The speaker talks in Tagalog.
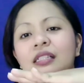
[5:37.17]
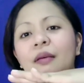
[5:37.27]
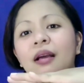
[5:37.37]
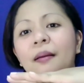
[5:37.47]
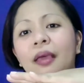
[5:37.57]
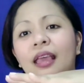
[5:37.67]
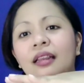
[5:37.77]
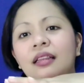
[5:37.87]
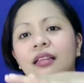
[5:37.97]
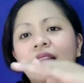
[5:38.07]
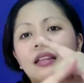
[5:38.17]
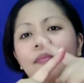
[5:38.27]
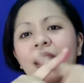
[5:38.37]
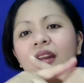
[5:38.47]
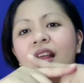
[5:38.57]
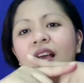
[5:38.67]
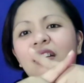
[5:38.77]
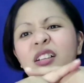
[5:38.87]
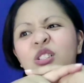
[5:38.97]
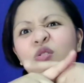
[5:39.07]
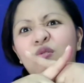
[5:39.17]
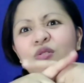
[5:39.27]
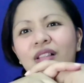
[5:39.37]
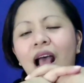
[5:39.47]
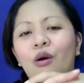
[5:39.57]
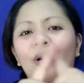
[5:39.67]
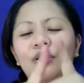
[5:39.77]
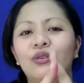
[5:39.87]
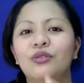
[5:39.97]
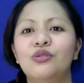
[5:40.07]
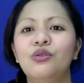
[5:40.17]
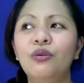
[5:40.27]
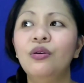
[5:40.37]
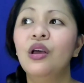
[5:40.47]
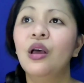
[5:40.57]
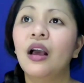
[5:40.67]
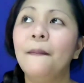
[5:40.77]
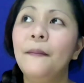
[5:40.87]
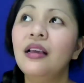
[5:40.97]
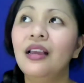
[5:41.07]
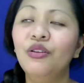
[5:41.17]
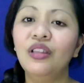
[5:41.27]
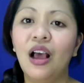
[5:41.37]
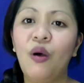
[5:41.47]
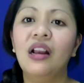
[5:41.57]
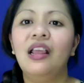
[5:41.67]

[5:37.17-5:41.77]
Sa mga men, parang naka-criss-cross daw, ganun. So, kapag ganun daw,